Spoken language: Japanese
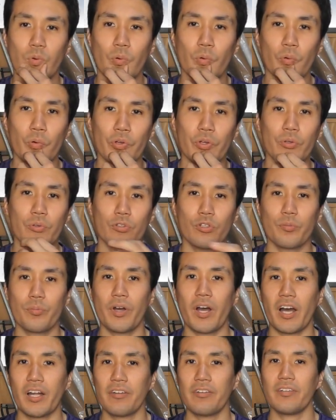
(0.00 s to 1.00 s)
こういうこと
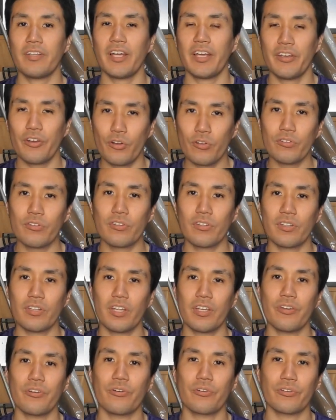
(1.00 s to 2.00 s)
もあるんだよっ
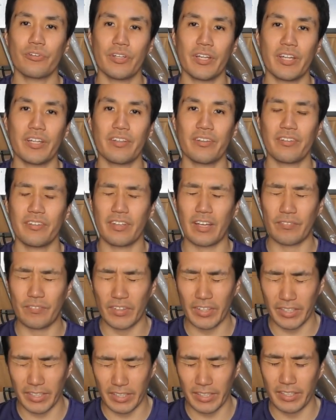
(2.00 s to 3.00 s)
ていうことで、やっ
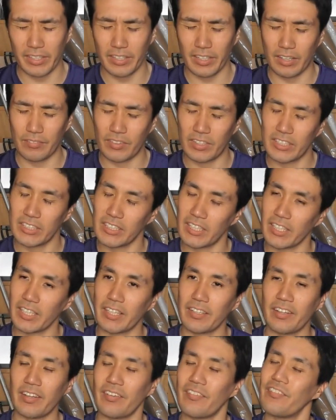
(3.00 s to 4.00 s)
ぱりね、我慢しない
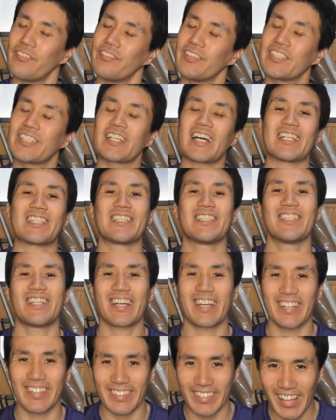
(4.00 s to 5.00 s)
なんて難しいん
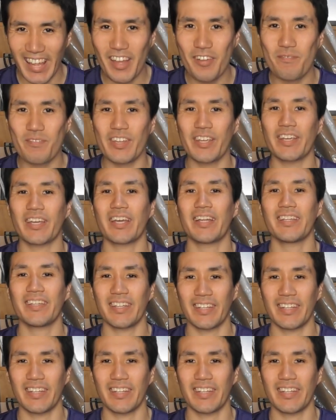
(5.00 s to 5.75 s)
だけどね、人間っ